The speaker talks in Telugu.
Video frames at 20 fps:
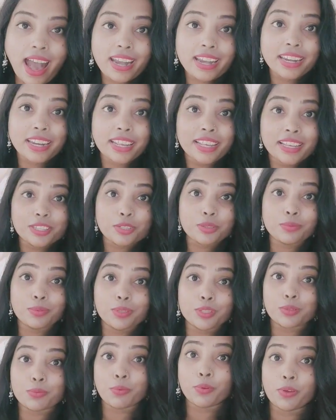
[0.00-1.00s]
అండ్ నేను
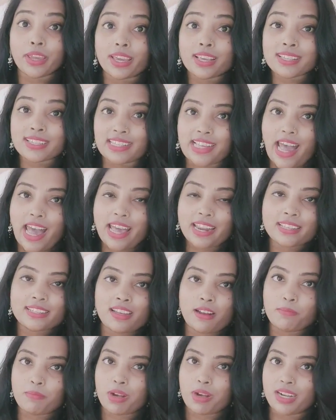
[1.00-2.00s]
చూపించబోయే
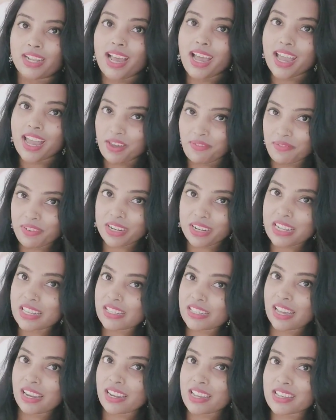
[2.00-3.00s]
శారీస్ అనమాట హెవీ
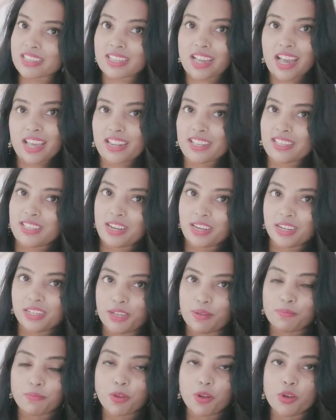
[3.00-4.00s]
డిజైనింగ్ శారీస్ అనే
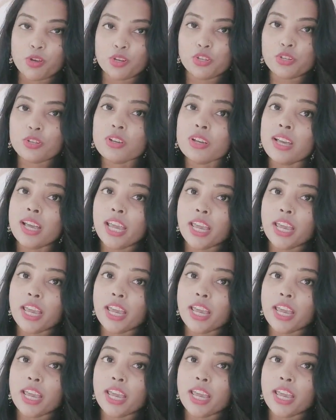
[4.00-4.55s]
చెప్పుకోవచ్చు